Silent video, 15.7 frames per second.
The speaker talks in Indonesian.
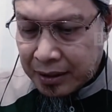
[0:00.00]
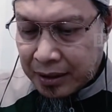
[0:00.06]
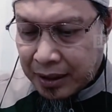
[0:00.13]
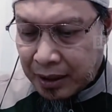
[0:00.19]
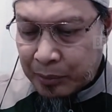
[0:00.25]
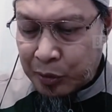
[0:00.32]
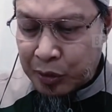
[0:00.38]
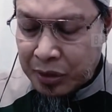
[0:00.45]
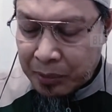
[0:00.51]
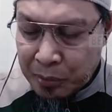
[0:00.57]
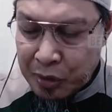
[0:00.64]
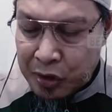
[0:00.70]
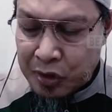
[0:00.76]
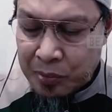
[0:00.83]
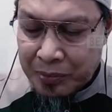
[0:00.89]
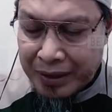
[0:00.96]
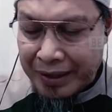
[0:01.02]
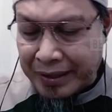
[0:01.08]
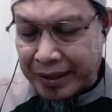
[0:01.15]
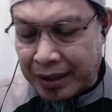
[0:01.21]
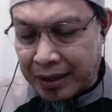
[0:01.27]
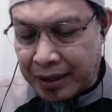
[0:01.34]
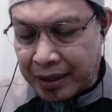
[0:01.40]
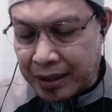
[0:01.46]
kamu tebus
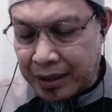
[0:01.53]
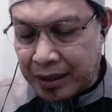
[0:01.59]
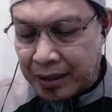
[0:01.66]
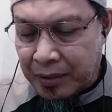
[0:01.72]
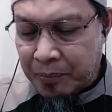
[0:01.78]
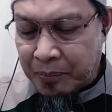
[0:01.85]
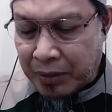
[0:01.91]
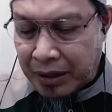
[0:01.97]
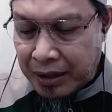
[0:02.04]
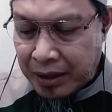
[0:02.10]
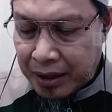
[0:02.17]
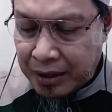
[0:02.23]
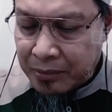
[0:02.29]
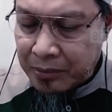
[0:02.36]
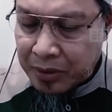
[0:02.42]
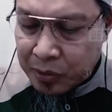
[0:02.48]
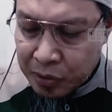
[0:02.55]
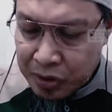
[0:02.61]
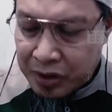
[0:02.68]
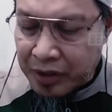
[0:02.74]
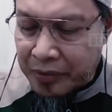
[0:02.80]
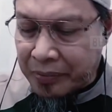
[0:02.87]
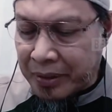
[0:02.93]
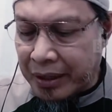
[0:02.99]
mereka, padahal
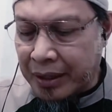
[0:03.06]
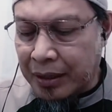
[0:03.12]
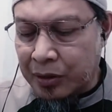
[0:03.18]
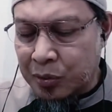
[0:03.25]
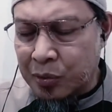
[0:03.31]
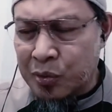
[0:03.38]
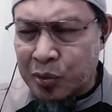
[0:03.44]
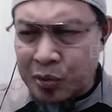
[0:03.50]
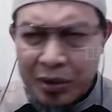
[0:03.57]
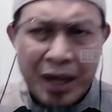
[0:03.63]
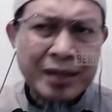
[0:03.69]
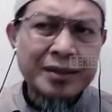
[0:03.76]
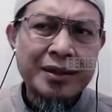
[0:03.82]
mengusir mereka itu juga